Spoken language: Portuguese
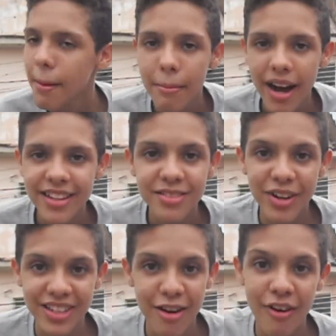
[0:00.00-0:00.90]
Mas não
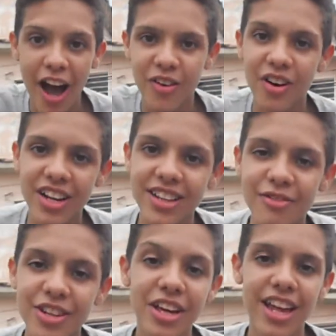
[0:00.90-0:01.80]
vai ter vácuo, olha. Tá
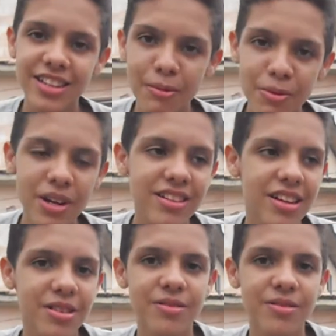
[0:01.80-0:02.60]
vendo? Ele tá prometendo.